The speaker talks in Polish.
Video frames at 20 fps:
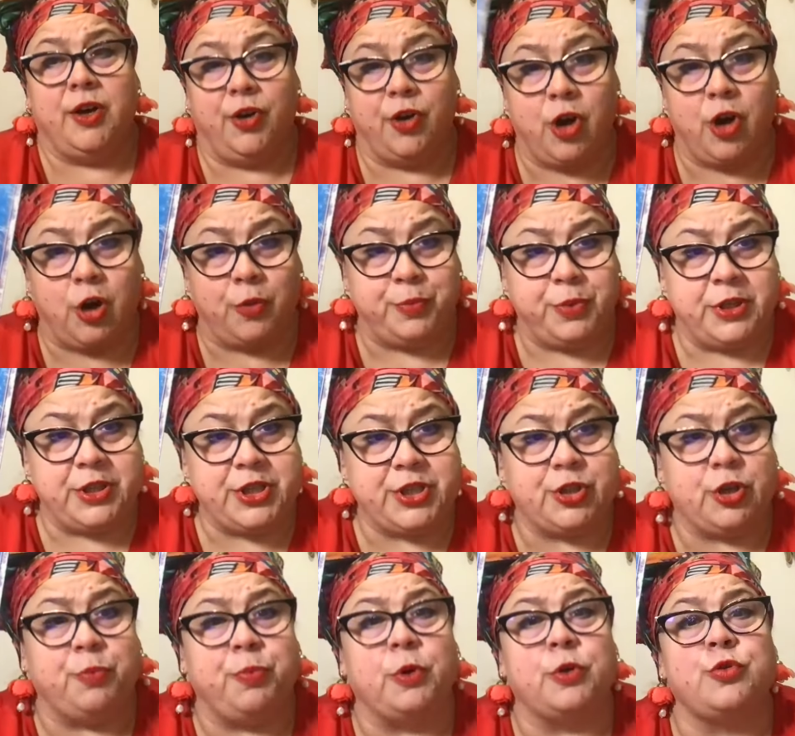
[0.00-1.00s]

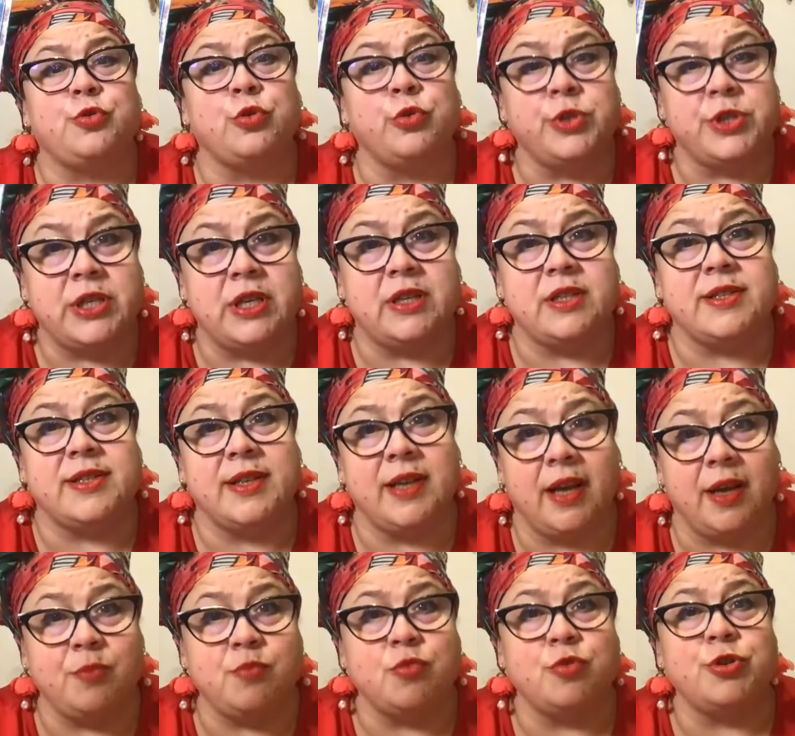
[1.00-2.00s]
robić, to poczucie,
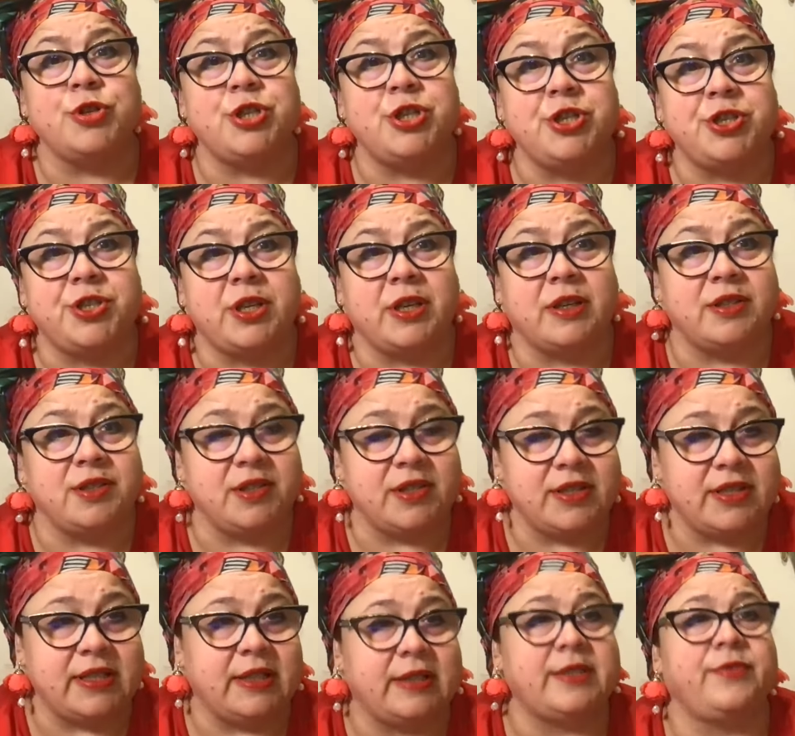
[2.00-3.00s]
że musicie
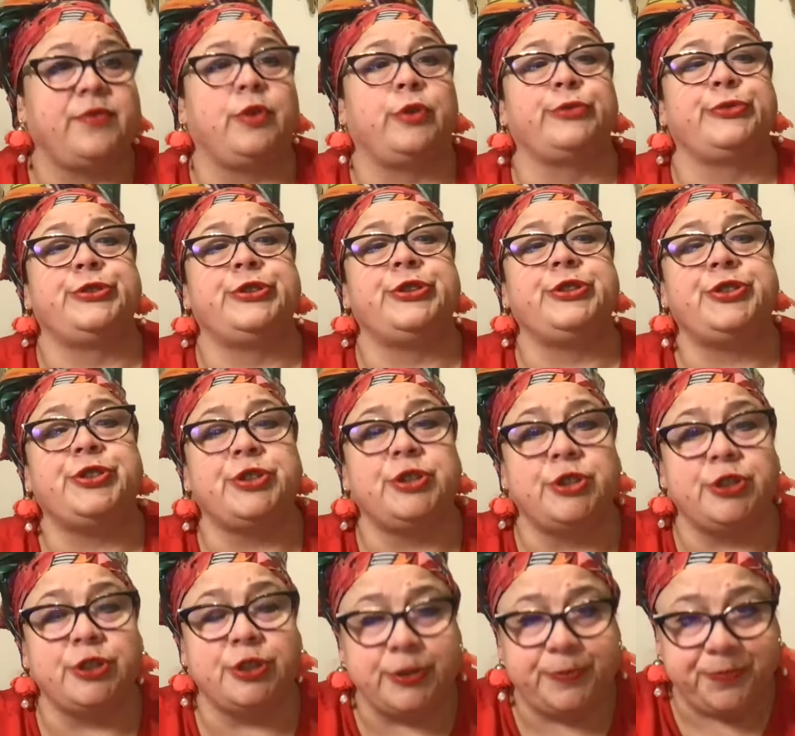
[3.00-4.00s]
gdzieś zadzwonić,
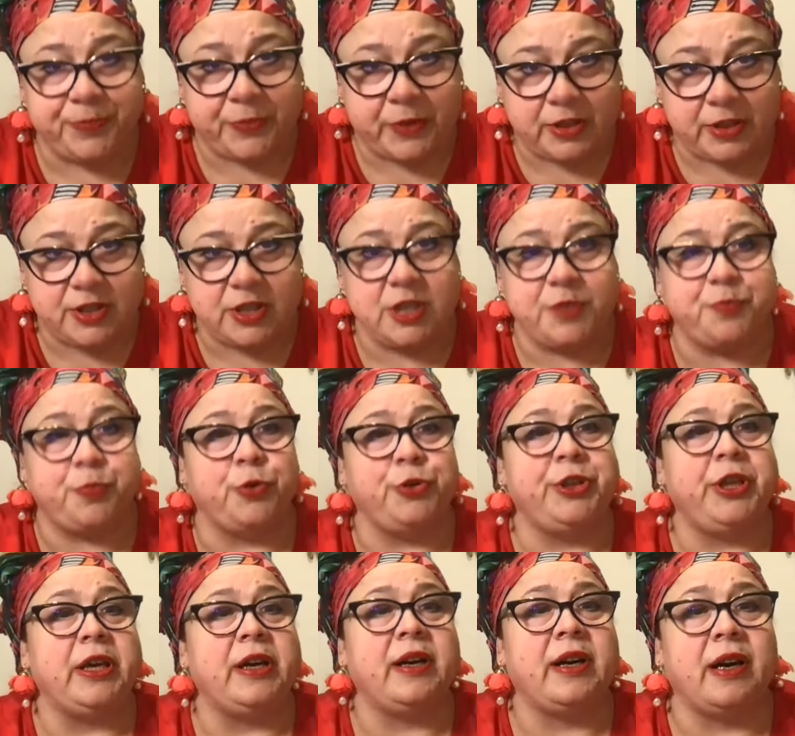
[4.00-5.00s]
y, gdzieś
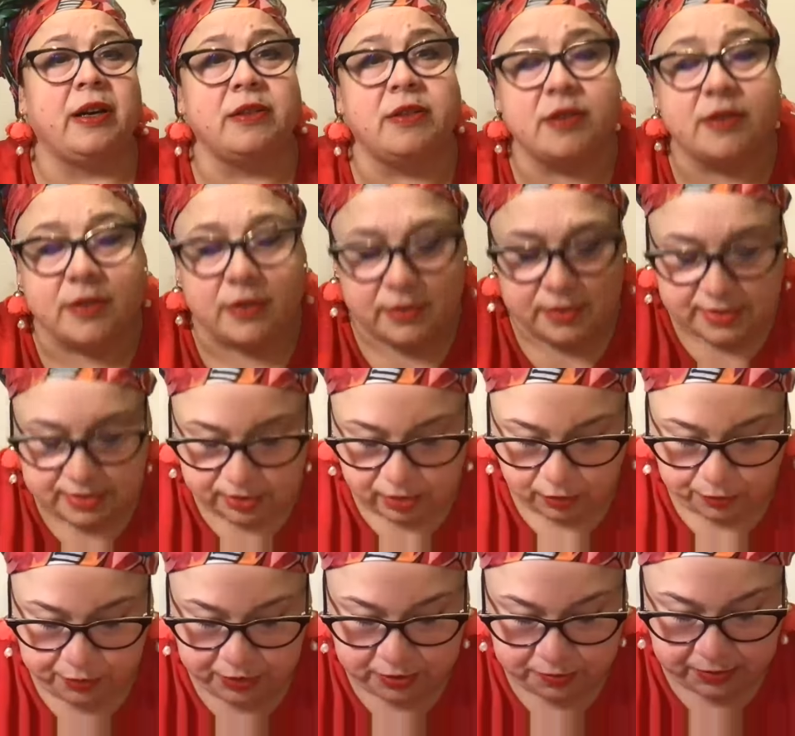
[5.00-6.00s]
pojechać, coś
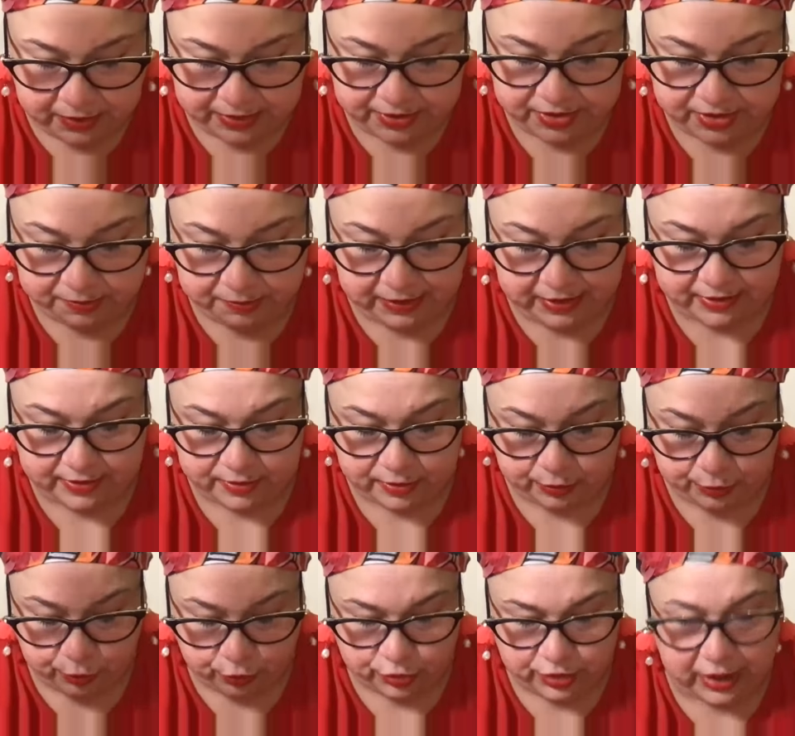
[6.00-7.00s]
zrobić będzie
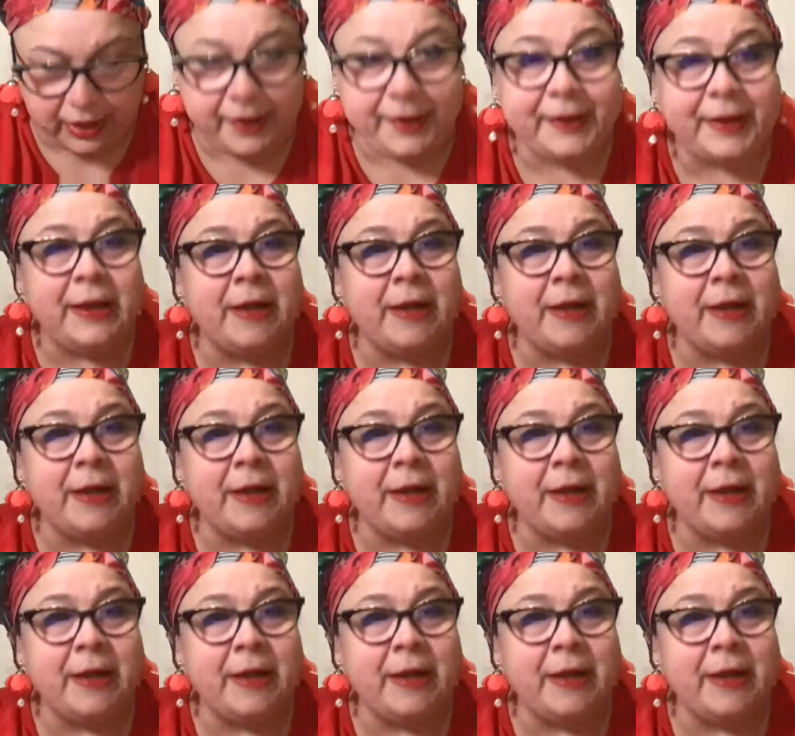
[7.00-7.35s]
bardzo duże.